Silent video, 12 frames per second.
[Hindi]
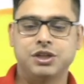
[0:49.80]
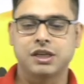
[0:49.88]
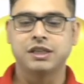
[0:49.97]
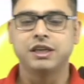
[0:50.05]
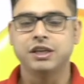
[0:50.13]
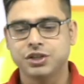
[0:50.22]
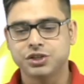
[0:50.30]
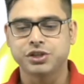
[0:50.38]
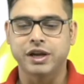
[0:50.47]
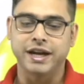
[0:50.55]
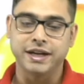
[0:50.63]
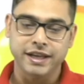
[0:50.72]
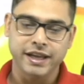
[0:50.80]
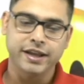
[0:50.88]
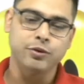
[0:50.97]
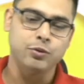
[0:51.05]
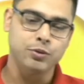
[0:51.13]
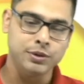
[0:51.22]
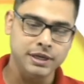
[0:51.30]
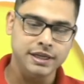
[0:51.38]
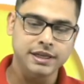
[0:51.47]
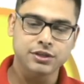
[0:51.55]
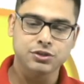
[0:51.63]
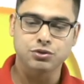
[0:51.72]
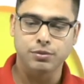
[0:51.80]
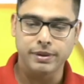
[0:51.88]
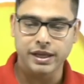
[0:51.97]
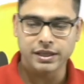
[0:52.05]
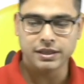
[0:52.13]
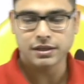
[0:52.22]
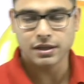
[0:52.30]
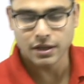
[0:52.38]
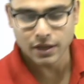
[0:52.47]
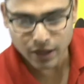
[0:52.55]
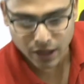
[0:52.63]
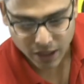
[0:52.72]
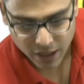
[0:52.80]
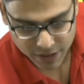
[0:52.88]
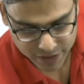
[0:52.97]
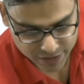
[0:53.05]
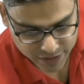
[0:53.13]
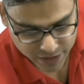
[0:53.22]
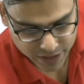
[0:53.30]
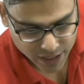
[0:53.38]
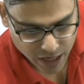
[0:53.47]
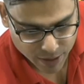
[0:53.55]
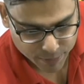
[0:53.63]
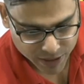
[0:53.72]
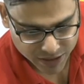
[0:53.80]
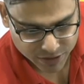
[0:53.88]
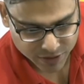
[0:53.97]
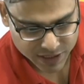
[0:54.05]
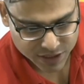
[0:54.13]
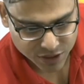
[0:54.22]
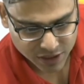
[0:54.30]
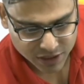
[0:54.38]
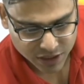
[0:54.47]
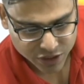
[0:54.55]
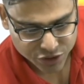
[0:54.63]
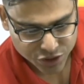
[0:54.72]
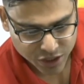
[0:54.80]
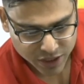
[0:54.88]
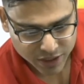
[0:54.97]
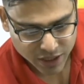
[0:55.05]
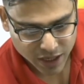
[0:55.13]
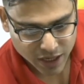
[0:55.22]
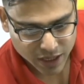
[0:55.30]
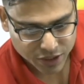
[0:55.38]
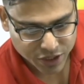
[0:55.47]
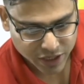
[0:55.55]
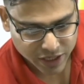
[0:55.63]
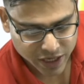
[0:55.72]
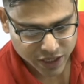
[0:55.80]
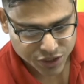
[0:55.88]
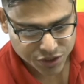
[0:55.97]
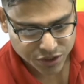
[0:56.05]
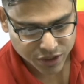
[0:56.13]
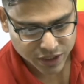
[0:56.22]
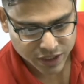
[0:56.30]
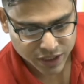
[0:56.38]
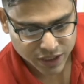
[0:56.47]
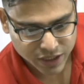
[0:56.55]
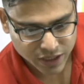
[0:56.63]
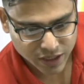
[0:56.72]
जगदीश एनडीए ओनली सुमित निधि अमित क्रिस्टल दर्शन टिकेश निधि